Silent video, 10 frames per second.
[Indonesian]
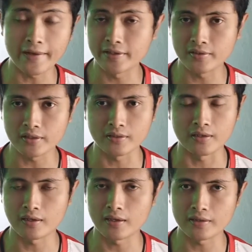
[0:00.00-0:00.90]
addicted
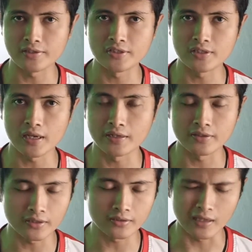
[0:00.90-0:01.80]
ya, LTG
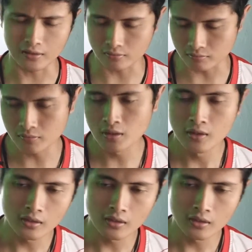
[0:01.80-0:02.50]
addicted yang